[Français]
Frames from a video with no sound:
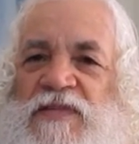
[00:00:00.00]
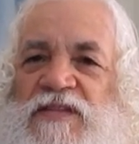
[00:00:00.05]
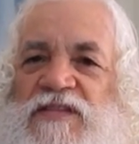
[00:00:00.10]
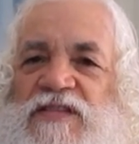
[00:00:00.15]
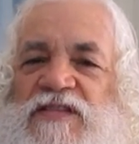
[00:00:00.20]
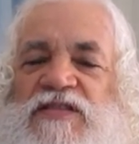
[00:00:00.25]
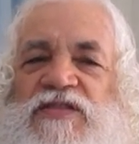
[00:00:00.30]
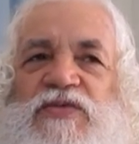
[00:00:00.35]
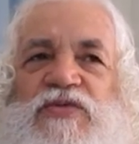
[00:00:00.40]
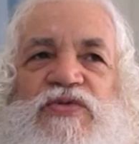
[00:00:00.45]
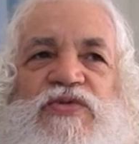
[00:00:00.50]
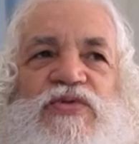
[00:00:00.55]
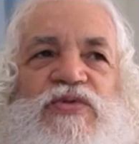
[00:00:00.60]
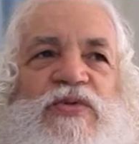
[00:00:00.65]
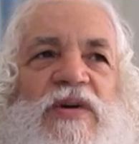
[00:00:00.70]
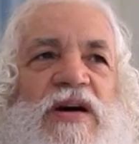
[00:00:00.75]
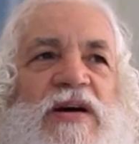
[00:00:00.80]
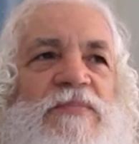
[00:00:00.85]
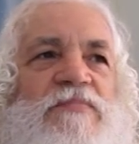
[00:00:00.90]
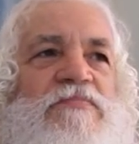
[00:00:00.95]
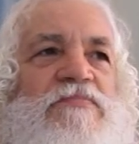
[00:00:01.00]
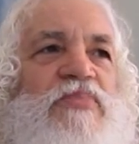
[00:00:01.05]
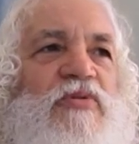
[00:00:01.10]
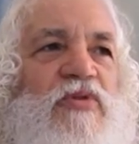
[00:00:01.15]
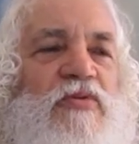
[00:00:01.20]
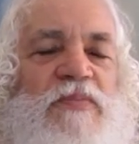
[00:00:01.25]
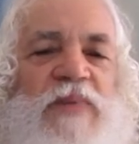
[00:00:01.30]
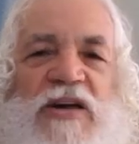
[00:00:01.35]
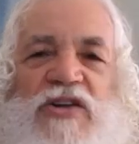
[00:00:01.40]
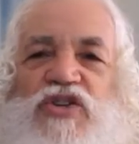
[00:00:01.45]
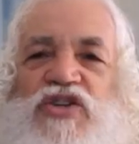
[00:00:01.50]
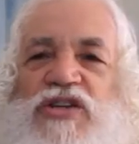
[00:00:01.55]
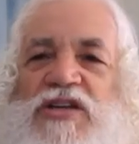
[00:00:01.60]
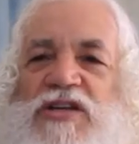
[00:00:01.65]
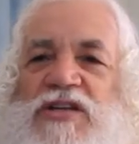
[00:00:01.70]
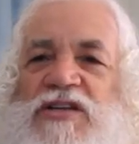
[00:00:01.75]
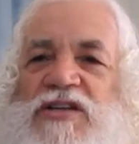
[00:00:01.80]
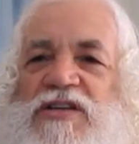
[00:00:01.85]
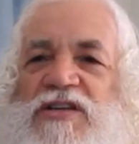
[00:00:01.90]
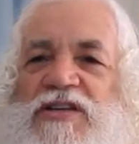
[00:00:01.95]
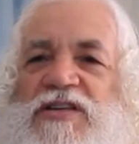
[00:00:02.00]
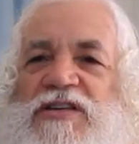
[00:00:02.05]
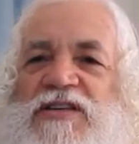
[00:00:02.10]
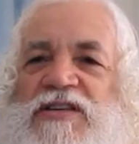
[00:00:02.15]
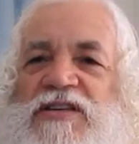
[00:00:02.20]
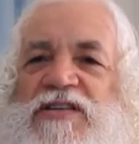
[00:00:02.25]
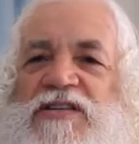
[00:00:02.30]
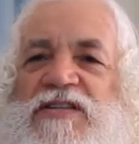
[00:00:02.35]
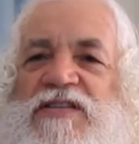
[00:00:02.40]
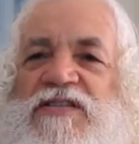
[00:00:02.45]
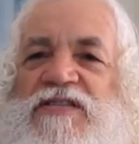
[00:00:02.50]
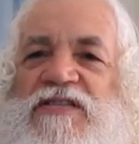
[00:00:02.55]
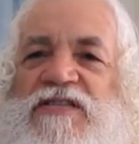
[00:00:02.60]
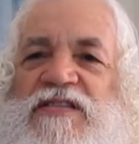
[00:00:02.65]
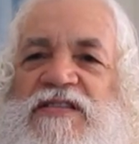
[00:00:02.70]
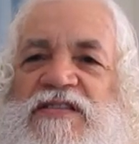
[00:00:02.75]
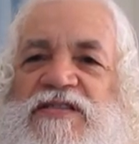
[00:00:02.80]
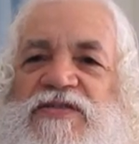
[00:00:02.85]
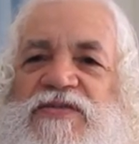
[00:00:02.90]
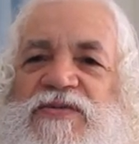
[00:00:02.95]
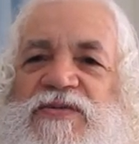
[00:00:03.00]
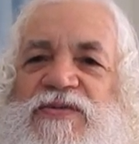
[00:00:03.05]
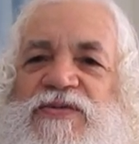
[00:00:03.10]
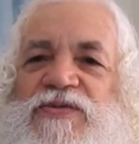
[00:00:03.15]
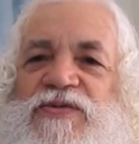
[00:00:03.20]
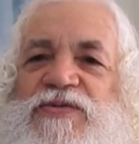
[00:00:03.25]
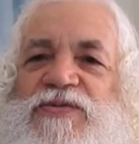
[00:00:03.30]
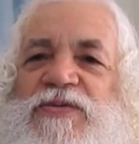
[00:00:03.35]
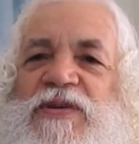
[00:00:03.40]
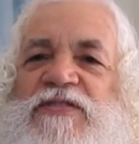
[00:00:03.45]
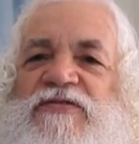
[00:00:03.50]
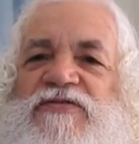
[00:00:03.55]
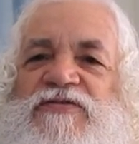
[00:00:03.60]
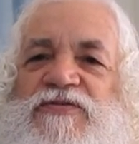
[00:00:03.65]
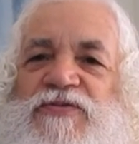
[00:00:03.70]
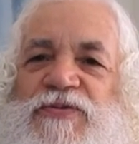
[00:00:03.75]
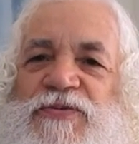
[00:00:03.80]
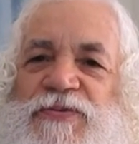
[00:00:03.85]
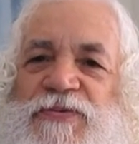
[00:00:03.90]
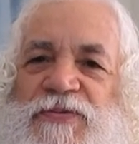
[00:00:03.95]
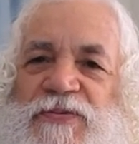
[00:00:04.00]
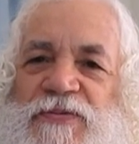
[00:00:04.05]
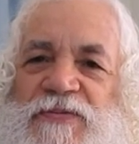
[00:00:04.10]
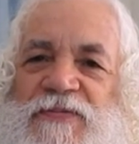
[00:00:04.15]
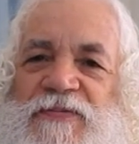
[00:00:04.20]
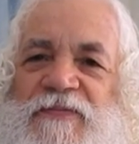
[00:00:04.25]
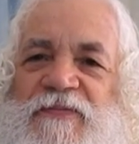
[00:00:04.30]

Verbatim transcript: c'est ce que tu as propagé, c'est ce que tu as voulu.